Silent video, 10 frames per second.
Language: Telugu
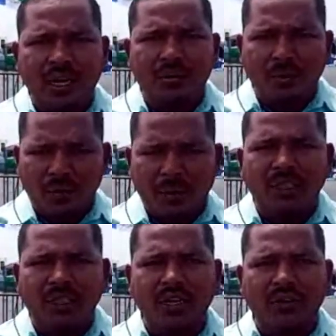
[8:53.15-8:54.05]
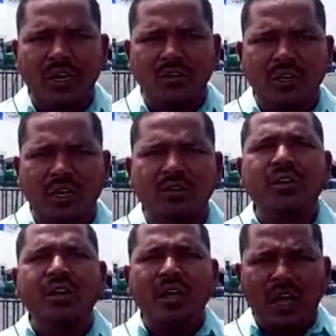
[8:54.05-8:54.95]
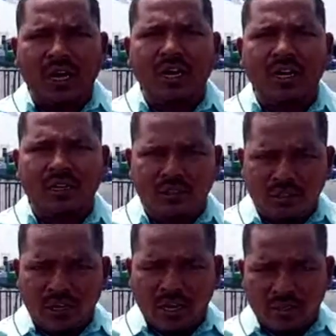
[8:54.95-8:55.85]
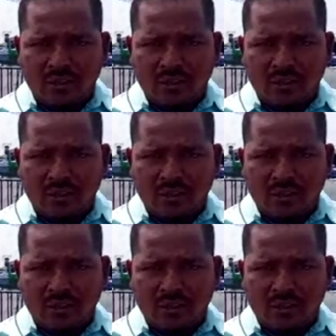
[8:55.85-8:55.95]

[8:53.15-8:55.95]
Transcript: సీఎం జగన్ బయలుదేరి వెళ్ళనున్నారు అక్కడ